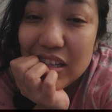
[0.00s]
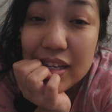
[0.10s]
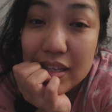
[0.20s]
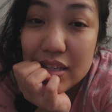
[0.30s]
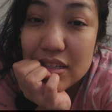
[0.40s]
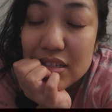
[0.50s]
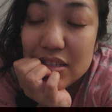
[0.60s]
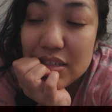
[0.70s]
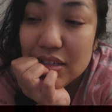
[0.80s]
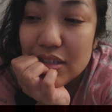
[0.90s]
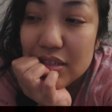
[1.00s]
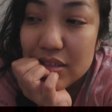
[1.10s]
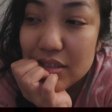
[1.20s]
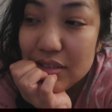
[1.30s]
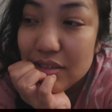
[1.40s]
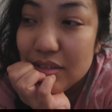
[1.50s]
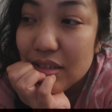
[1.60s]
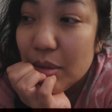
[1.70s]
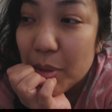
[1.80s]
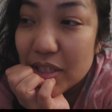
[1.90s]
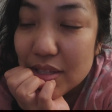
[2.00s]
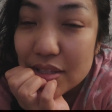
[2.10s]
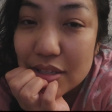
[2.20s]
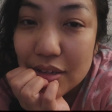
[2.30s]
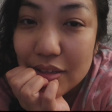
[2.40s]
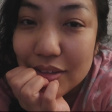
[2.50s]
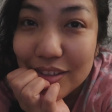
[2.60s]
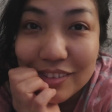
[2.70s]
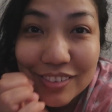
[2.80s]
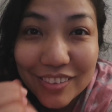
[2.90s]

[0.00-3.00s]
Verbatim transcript: はいじゃあ寝ます疲れた